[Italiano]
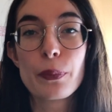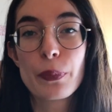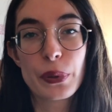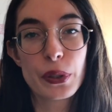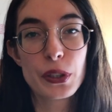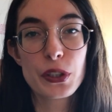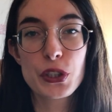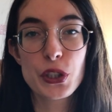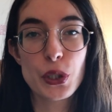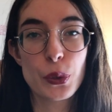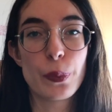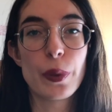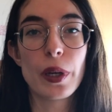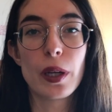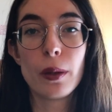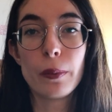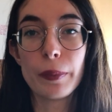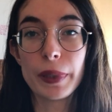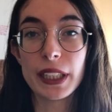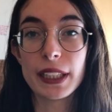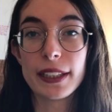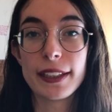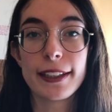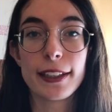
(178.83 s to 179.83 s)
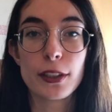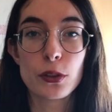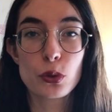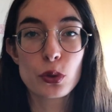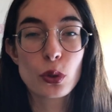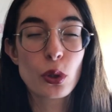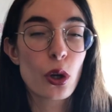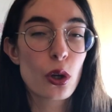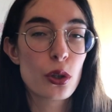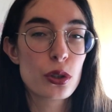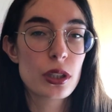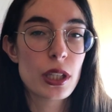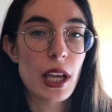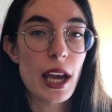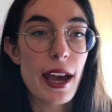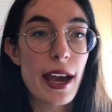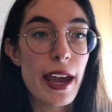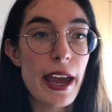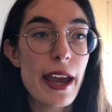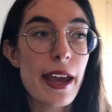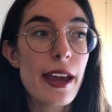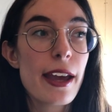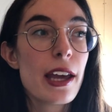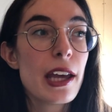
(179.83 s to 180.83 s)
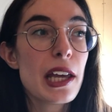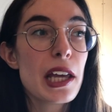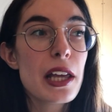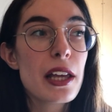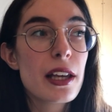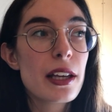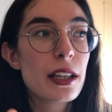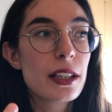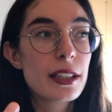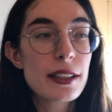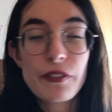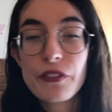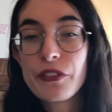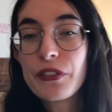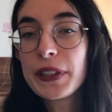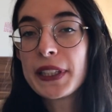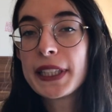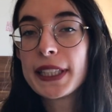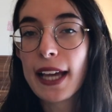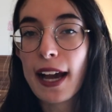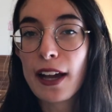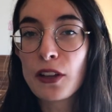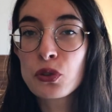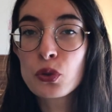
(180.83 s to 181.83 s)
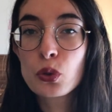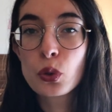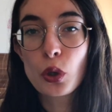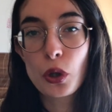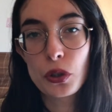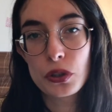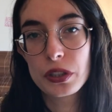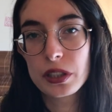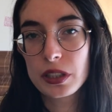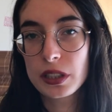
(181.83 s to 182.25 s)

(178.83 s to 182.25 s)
principalmente su cosa è vita, su cosa